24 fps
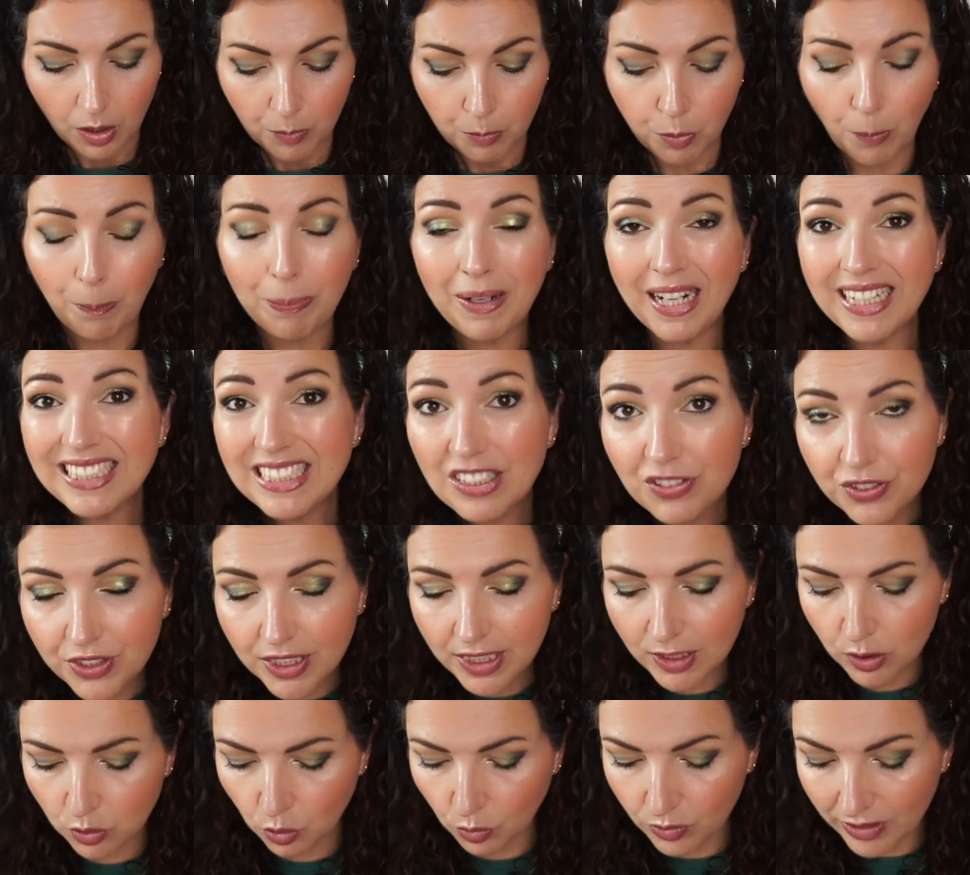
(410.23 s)
pour
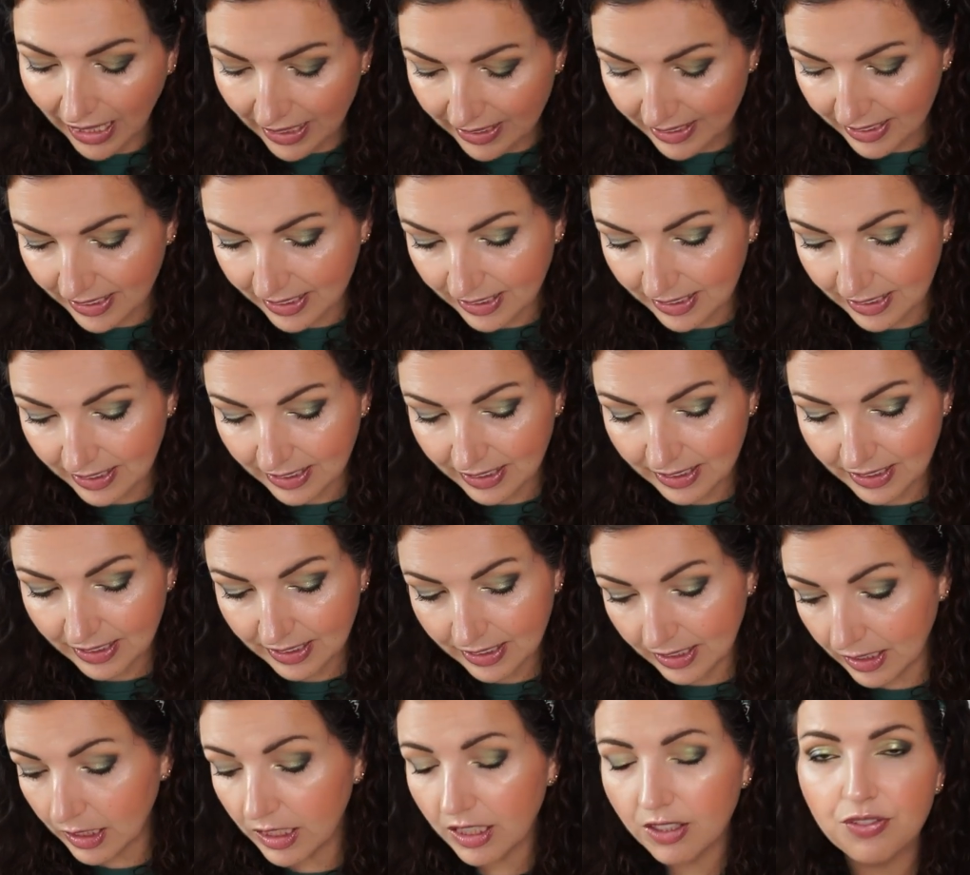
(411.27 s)
planifier son année
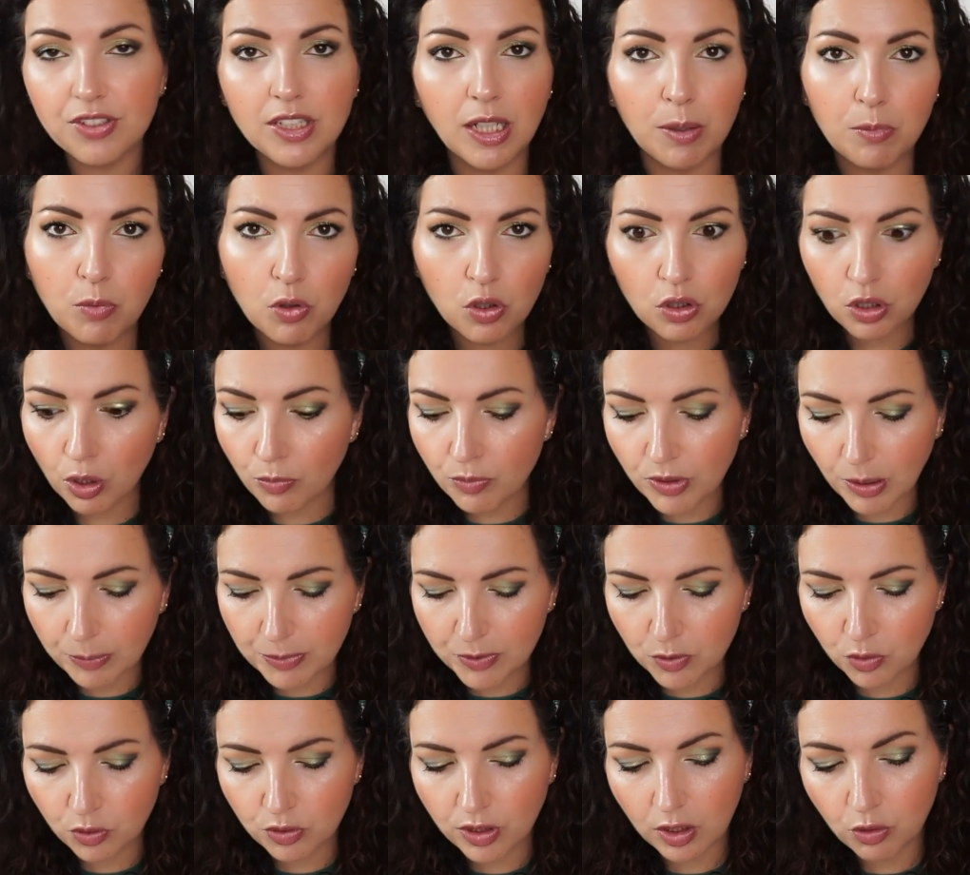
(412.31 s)
et évidemment comme
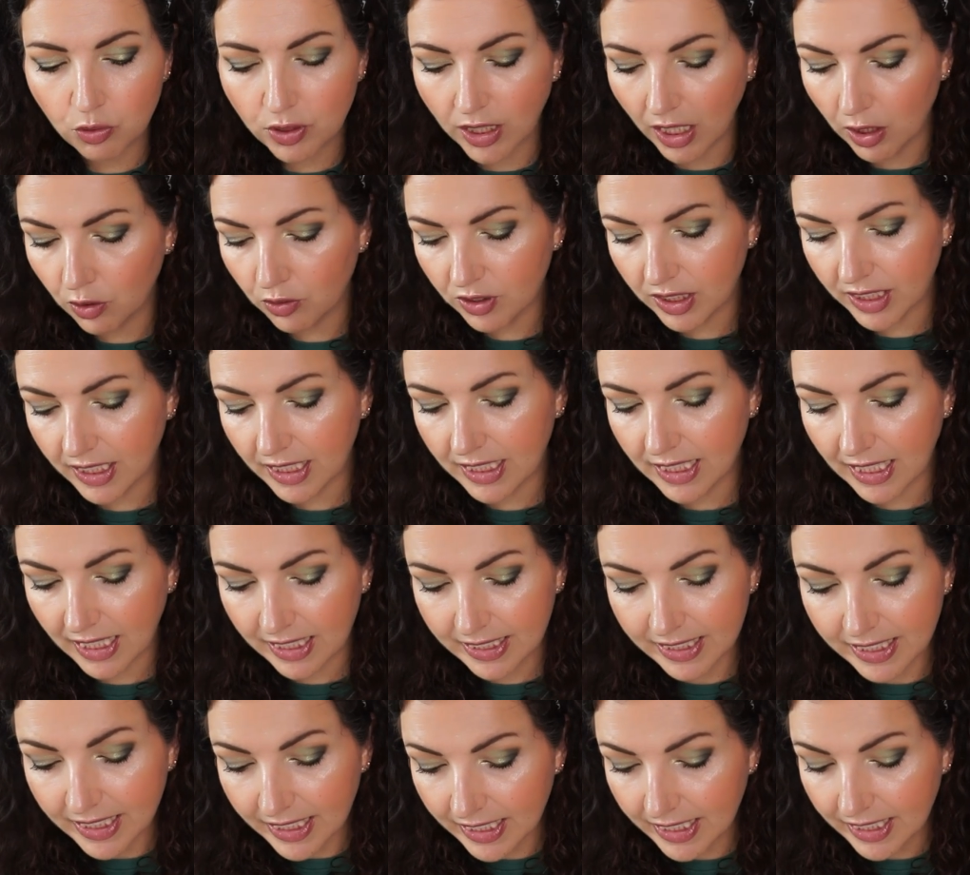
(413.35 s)
d'habitude hein, le calendrier de
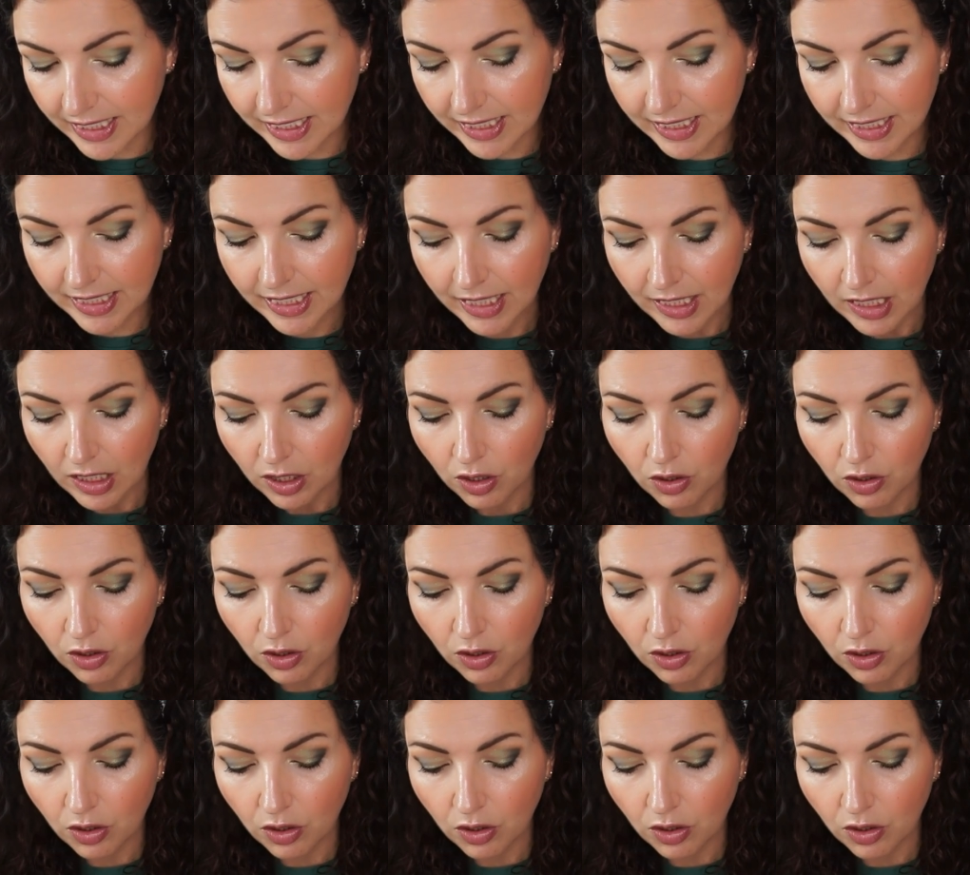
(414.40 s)
l'année,